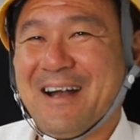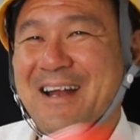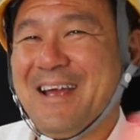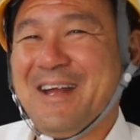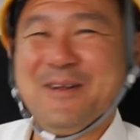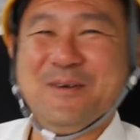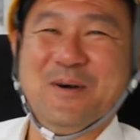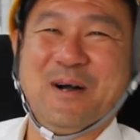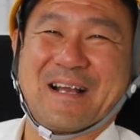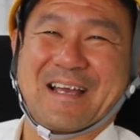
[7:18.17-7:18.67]
回
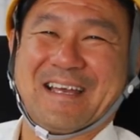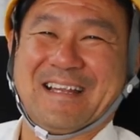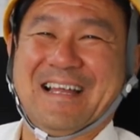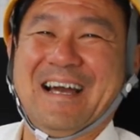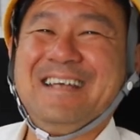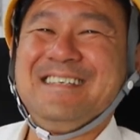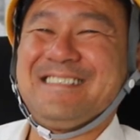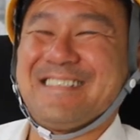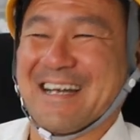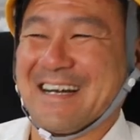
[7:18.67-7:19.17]
れるわけな
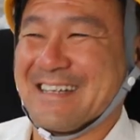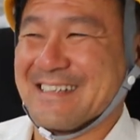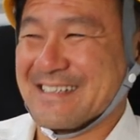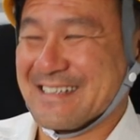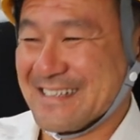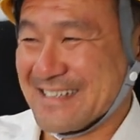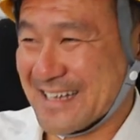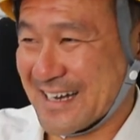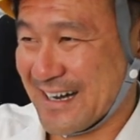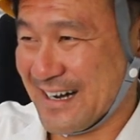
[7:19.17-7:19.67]
いじゃんって
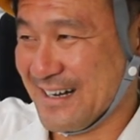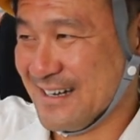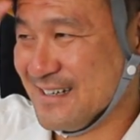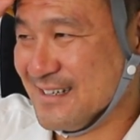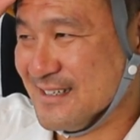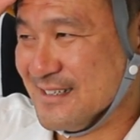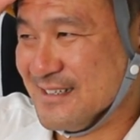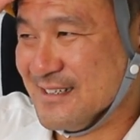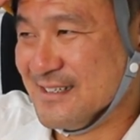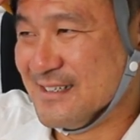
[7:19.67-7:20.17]
言ったら
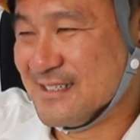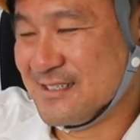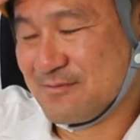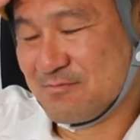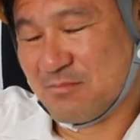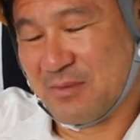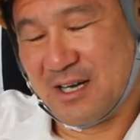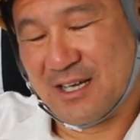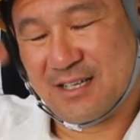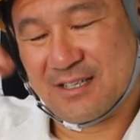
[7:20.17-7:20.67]

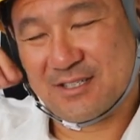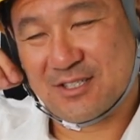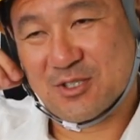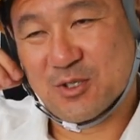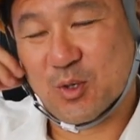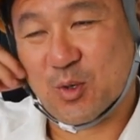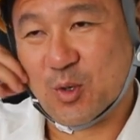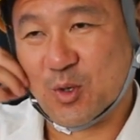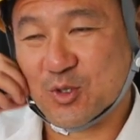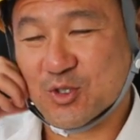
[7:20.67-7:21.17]
まあし
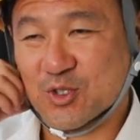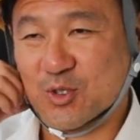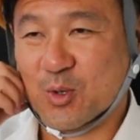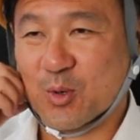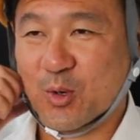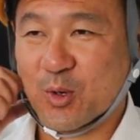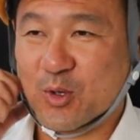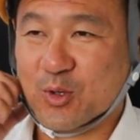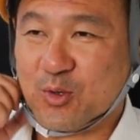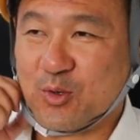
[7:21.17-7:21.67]
のごのしの
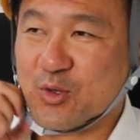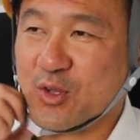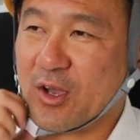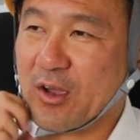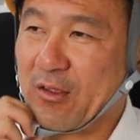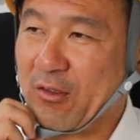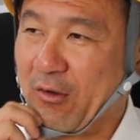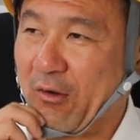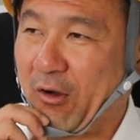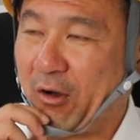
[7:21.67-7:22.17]
ごの言っとった
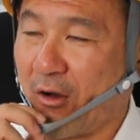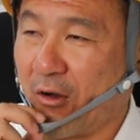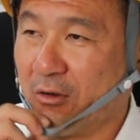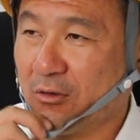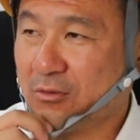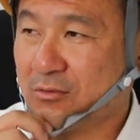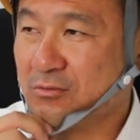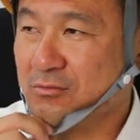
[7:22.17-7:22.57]
けど